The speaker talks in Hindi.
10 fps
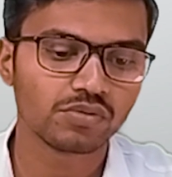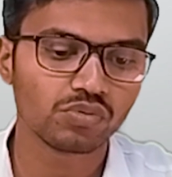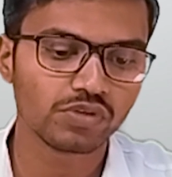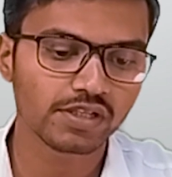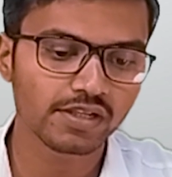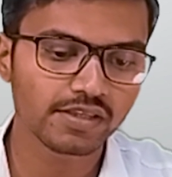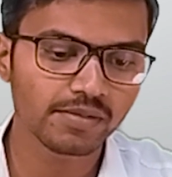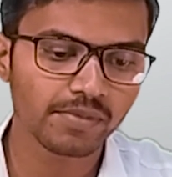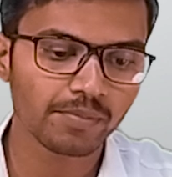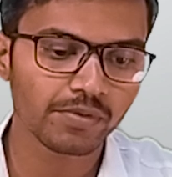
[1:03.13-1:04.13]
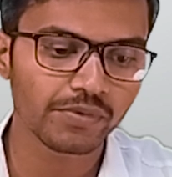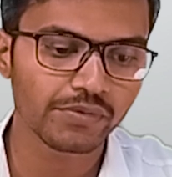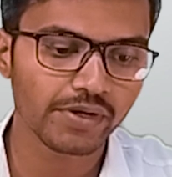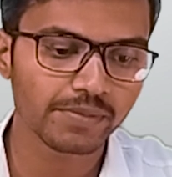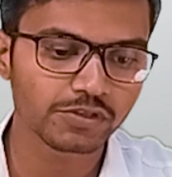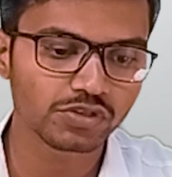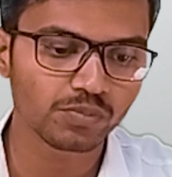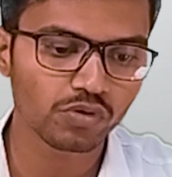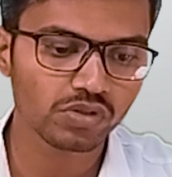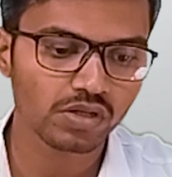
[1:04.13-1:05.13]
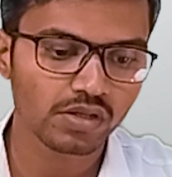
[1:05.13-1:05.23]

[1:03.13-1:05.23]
तो देख लेते हैं हम यहाँ पर विन एंड पिच रिपोर्ट